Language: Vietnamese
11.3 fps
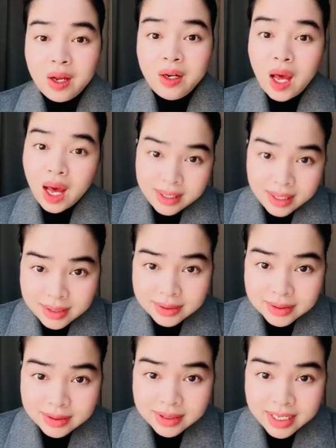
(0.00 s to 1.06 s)
nên á
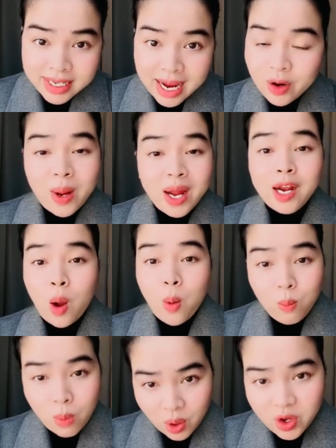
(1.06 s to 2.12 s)
cái trang của mai
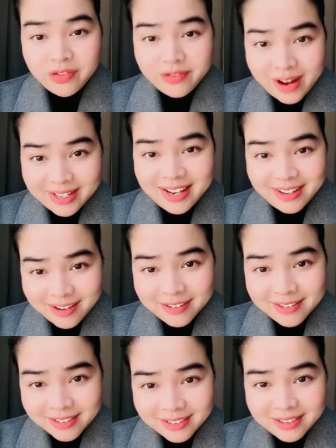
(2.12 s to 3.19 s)
không bao giờ phát triển
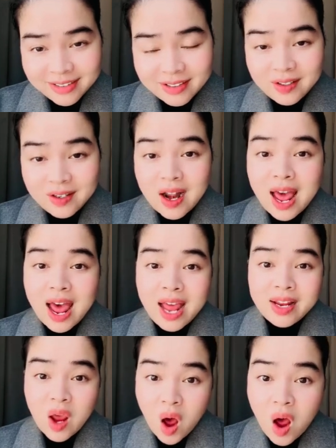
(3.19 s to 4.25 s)
được là
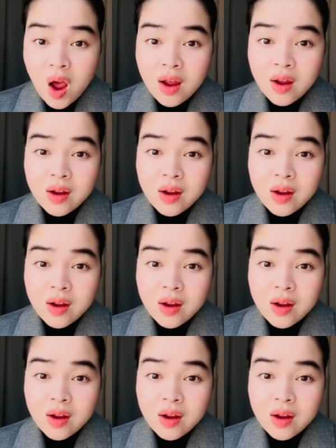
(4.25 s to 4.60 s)
do